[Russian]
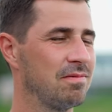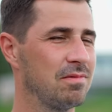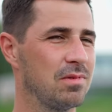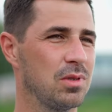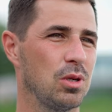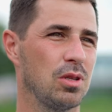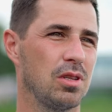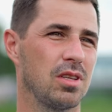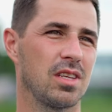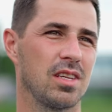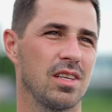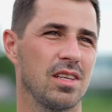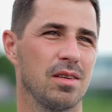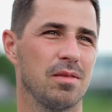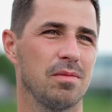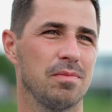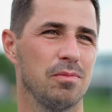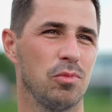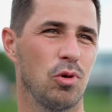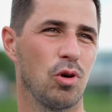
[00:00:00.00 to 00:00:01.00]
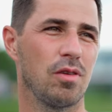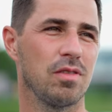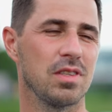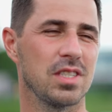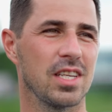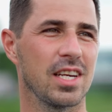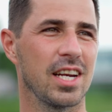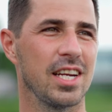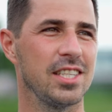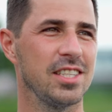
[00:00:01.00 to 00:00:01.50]
все-таки Бог
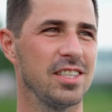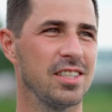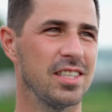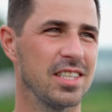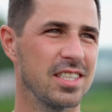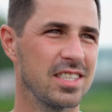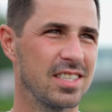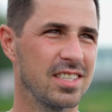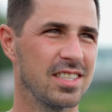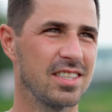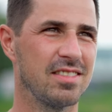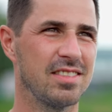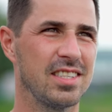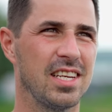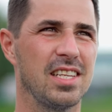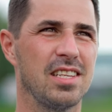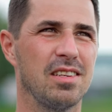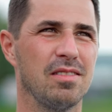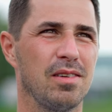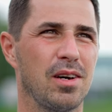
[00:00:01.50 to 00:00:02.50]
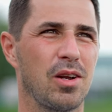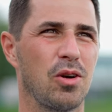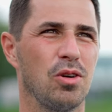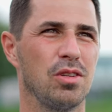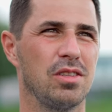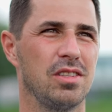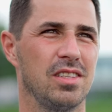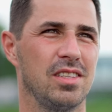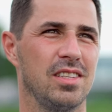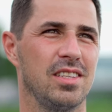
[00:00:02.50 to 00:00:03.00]
вознаградил нас взятием
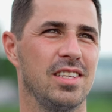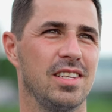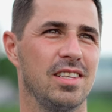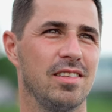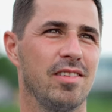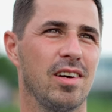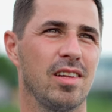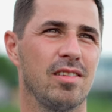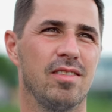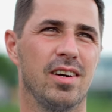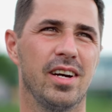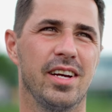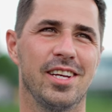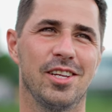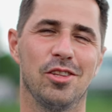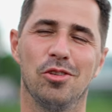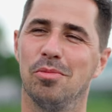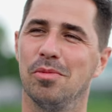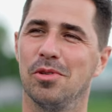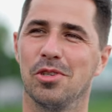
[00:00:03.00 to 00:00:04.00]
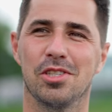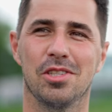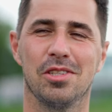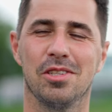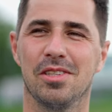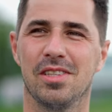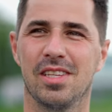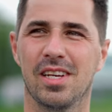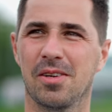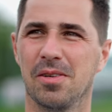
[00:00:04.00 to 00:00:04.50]
ворот. И 2-2, я думаю, что
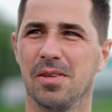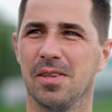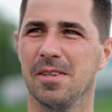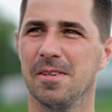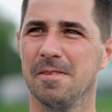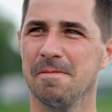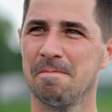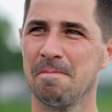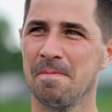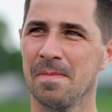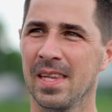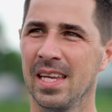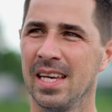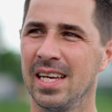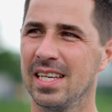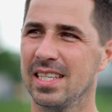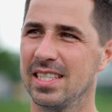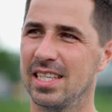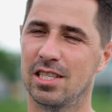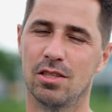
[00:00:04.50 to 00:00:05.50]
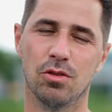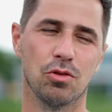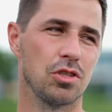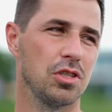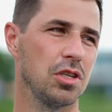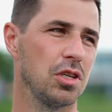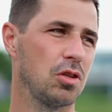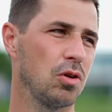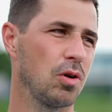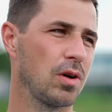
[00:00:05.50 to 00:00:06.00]
это такой
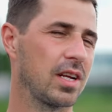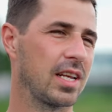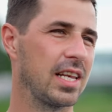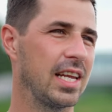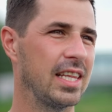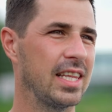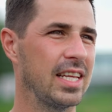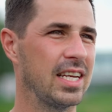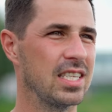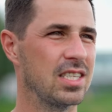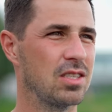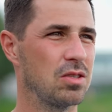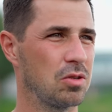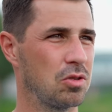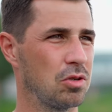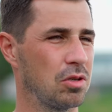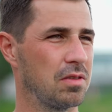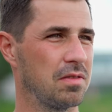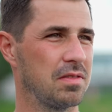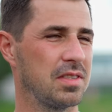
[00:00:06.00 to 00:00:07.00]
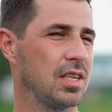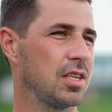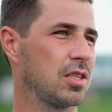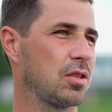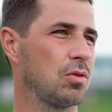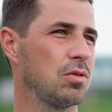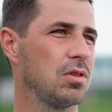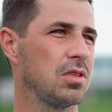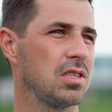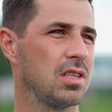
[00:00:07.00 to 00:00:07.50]
заслуженный итог. И для нас, с учетом всех
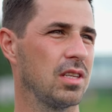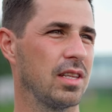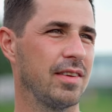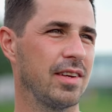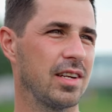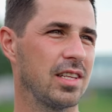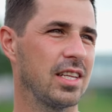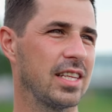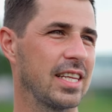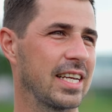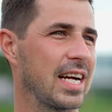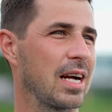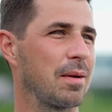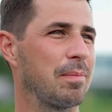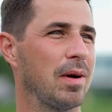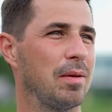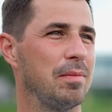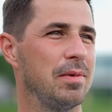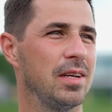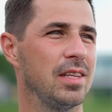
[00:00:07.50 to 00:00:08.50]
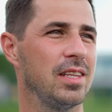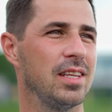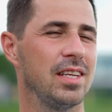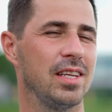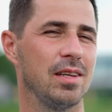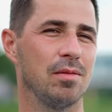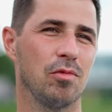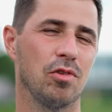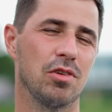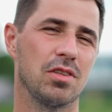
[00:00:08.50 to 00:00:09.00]
трудностей, наверное, это как победа,
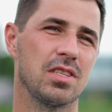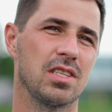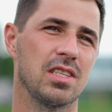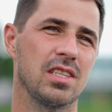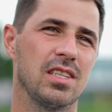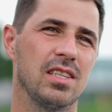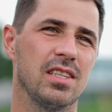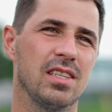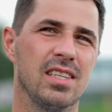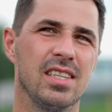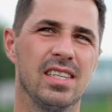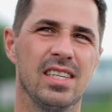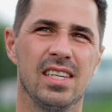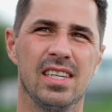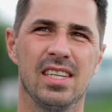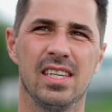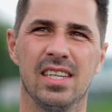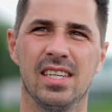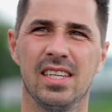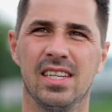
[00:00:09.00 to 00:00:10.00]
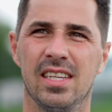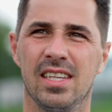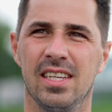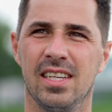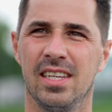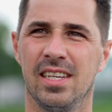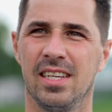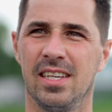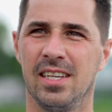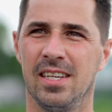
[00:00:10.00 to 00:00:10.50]
и эмоции,
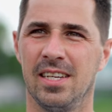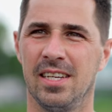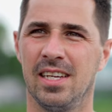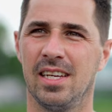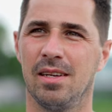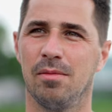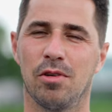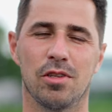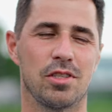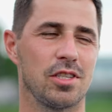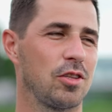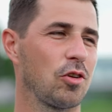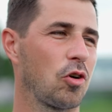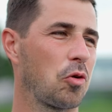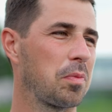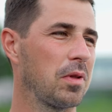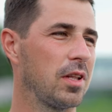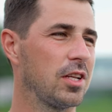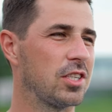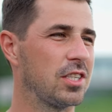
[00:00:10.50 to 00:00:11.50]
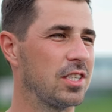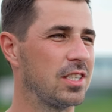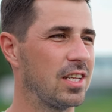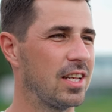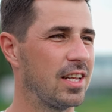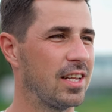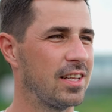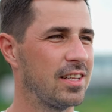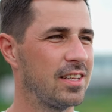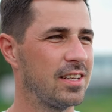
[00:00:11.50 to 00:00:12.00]
эмоции только
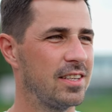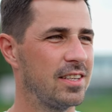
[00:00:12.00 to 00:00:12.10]
положительные.